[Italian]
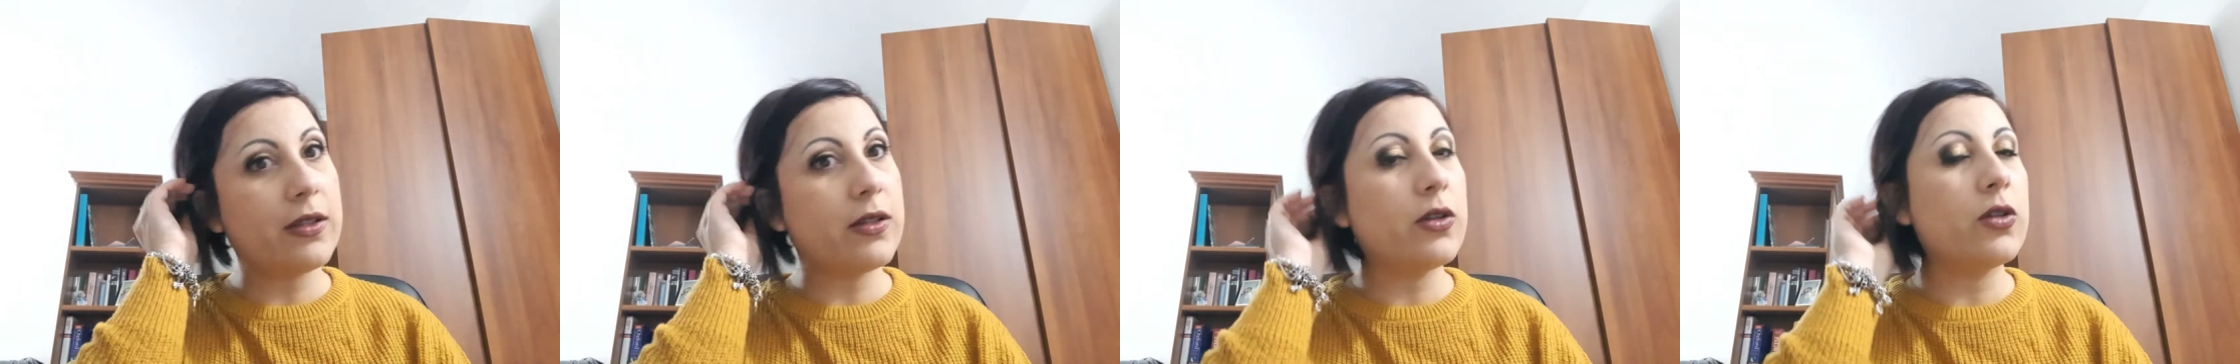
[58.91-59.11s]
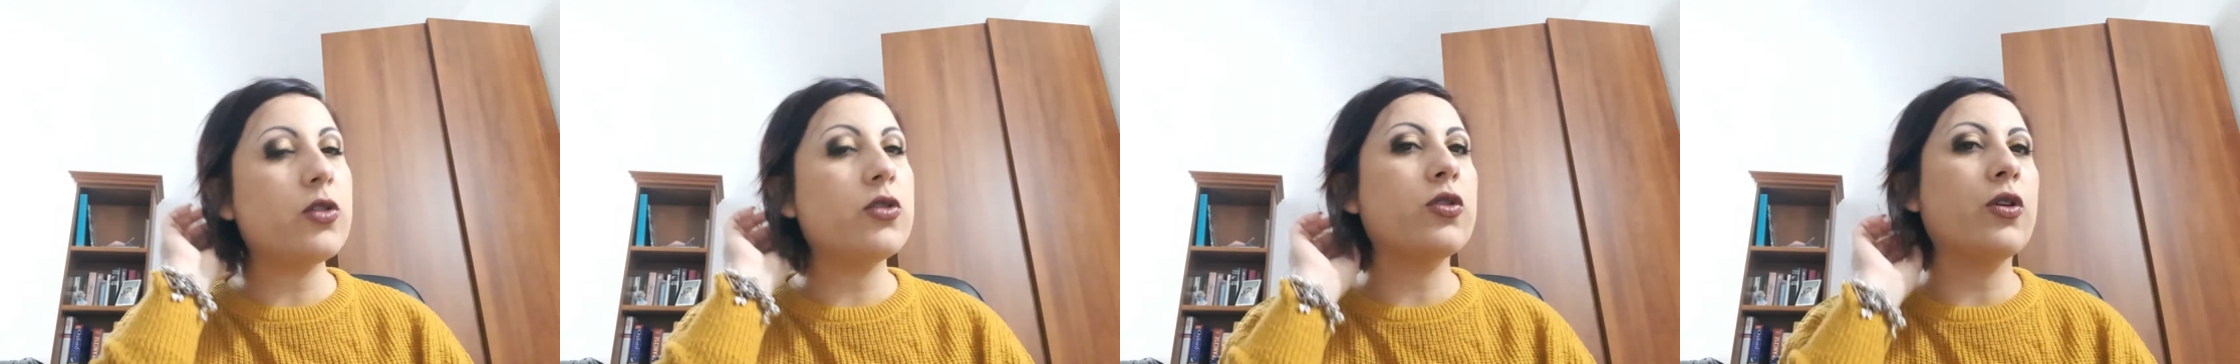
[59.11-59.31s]

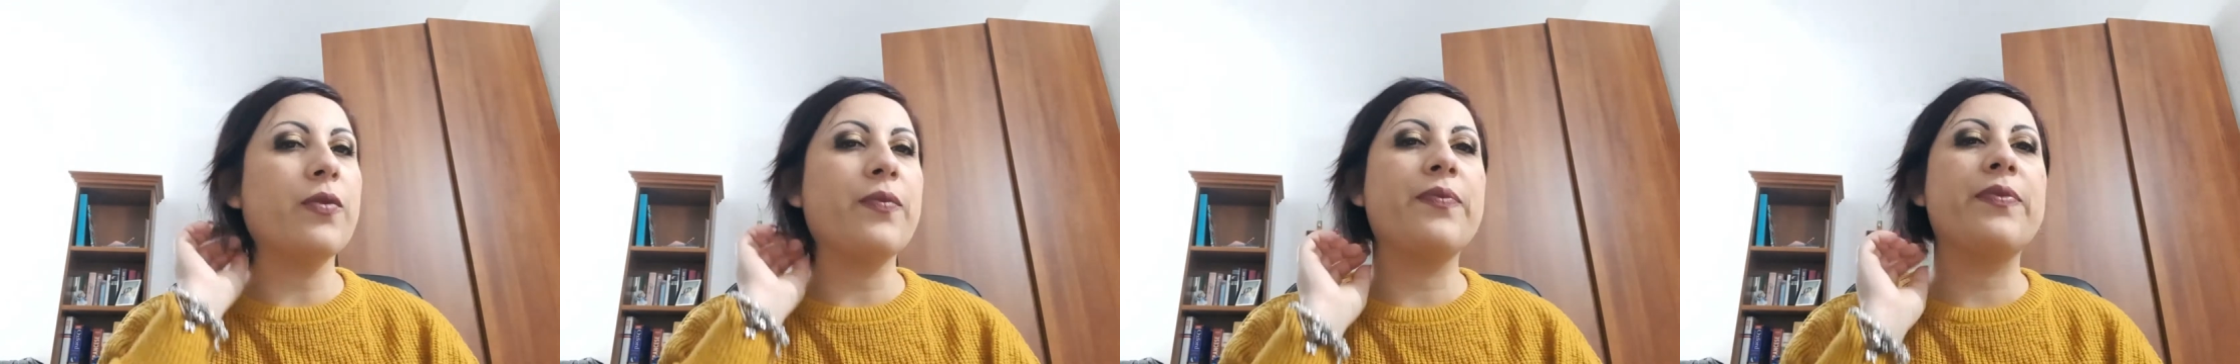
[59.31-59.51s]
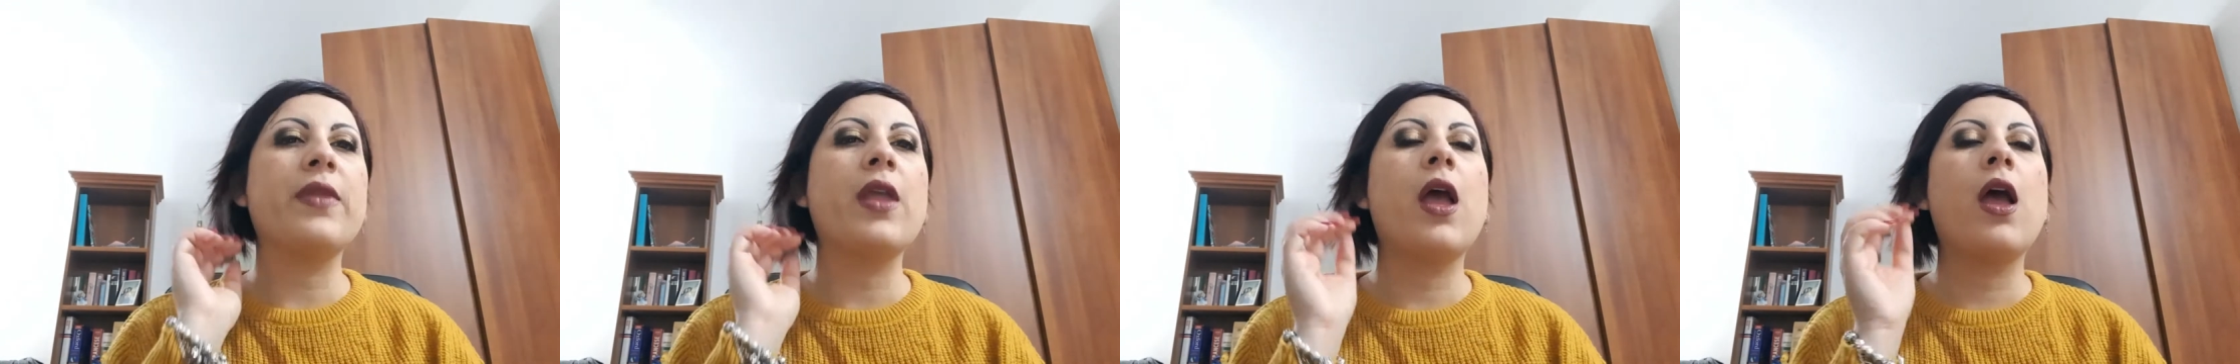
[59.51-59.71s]
non lo so
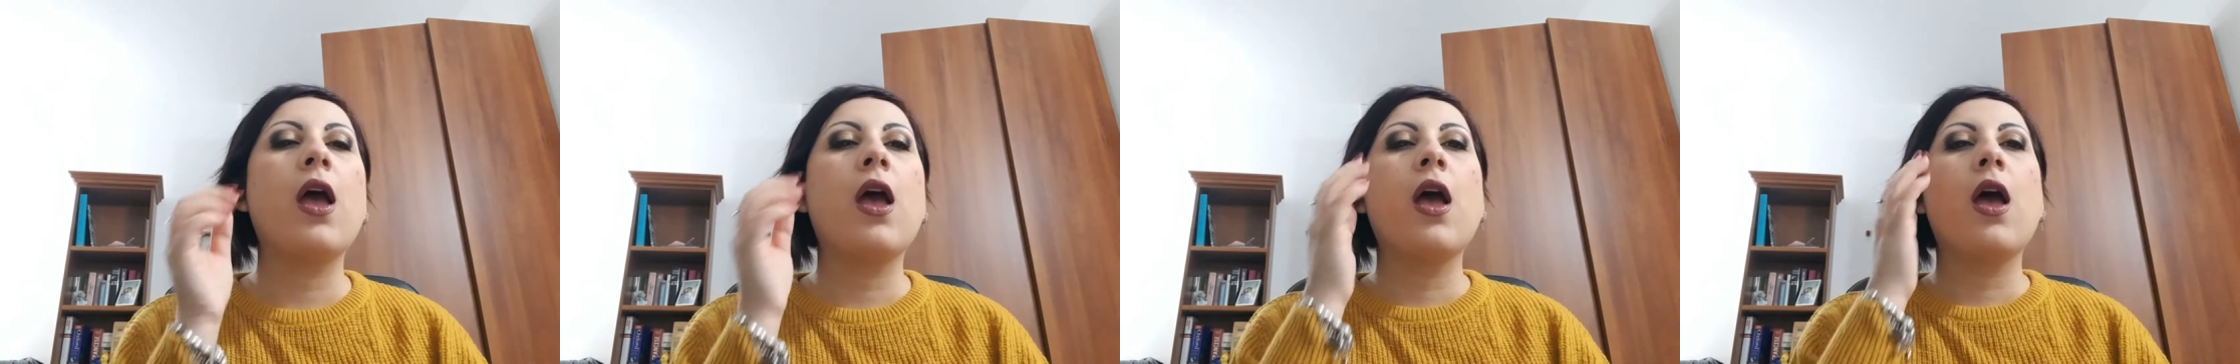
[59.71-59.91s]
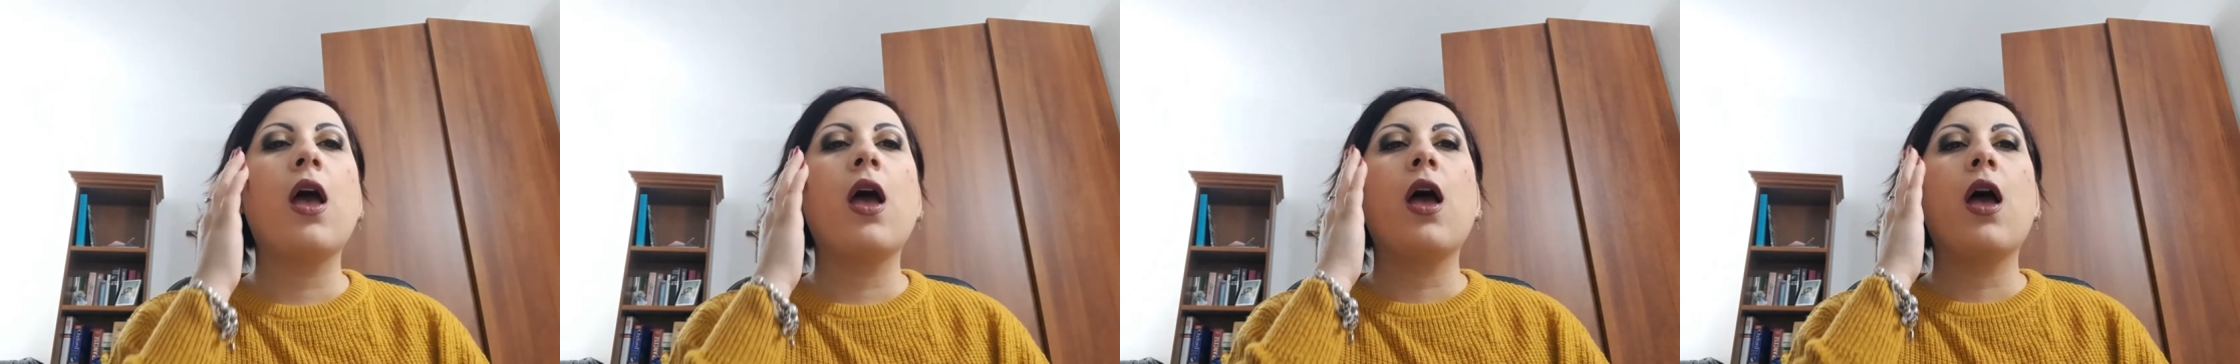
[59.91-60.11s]

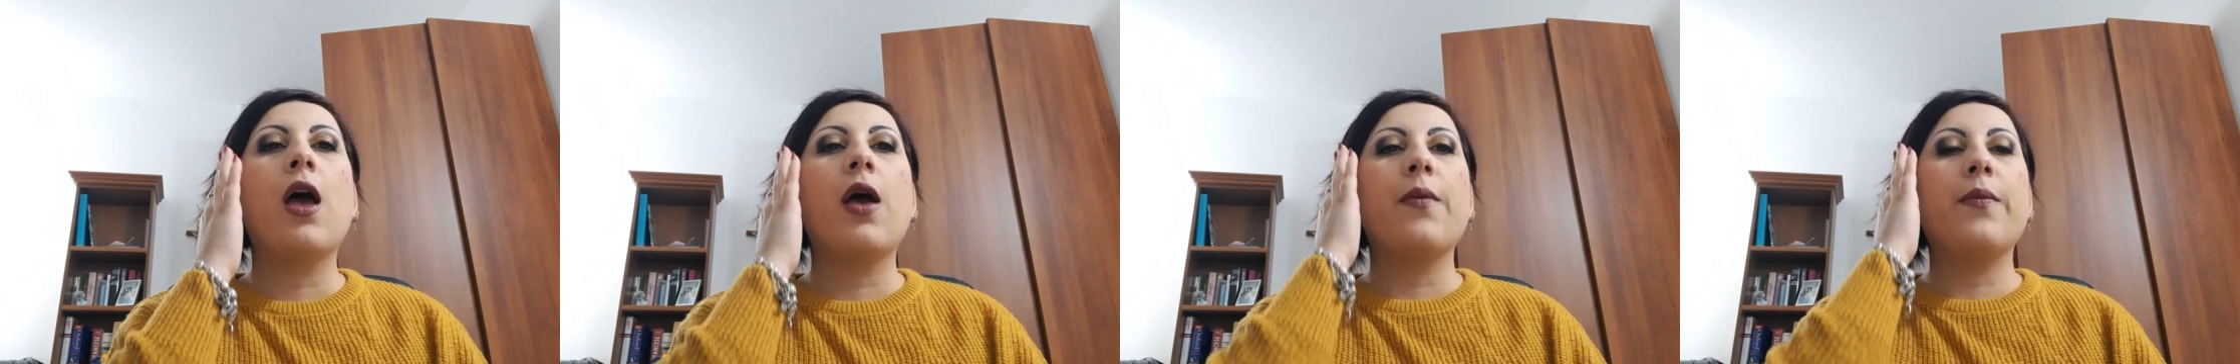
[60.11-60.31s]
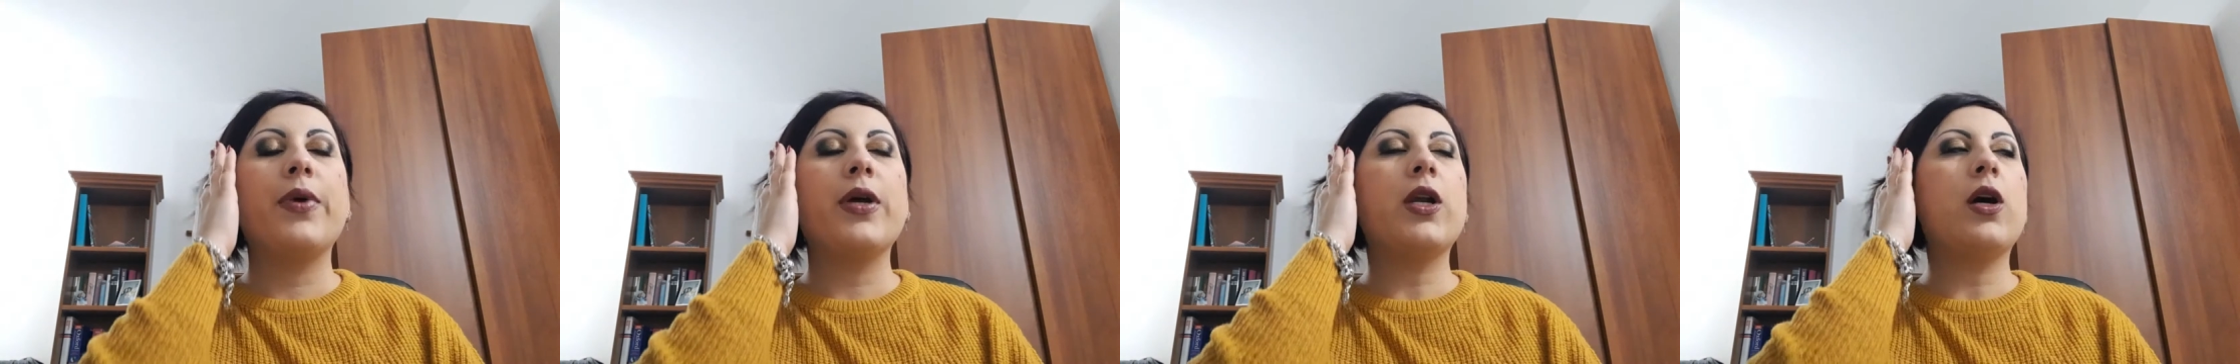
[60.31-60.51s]

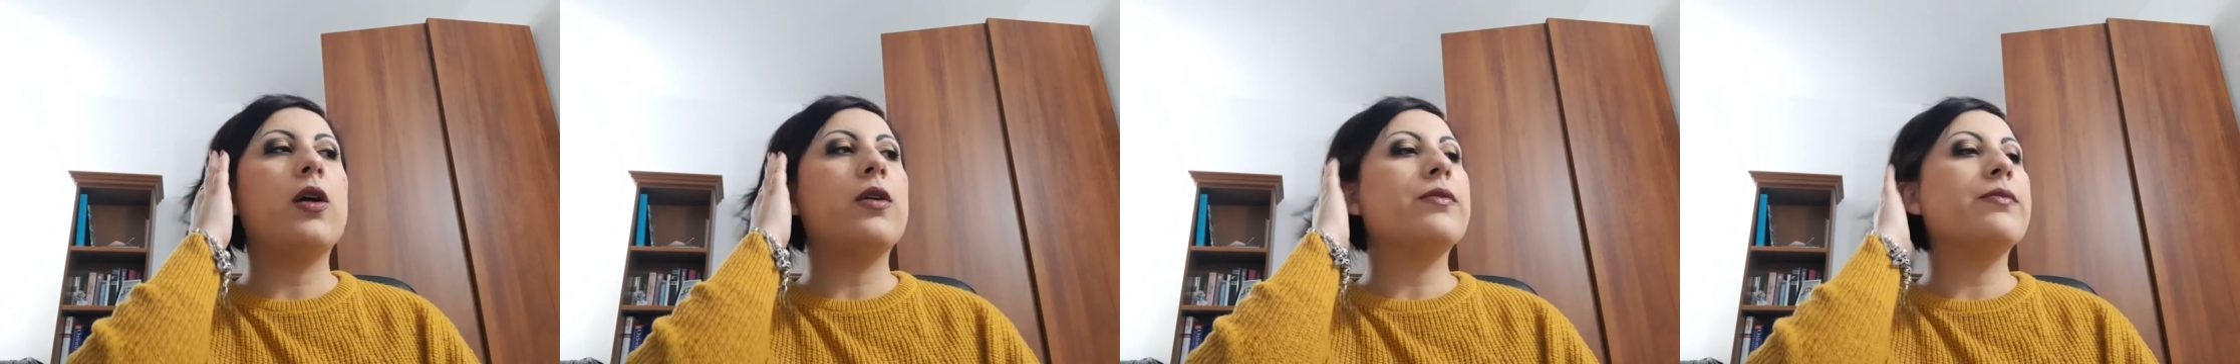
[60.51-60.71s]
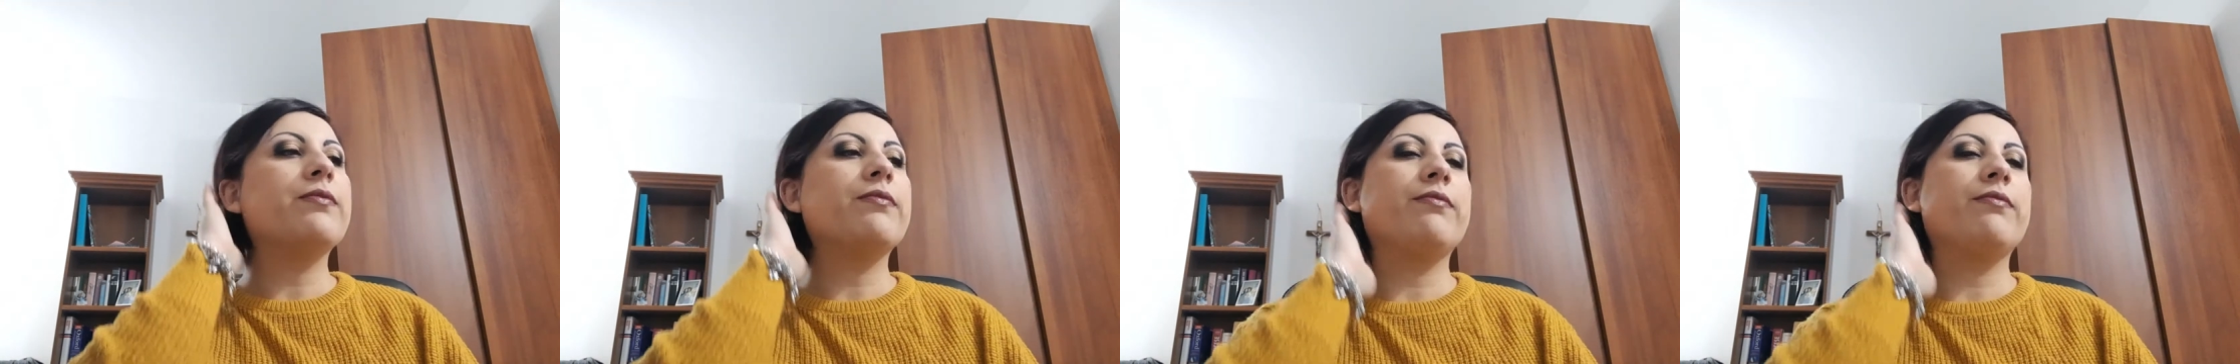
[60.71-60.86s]
però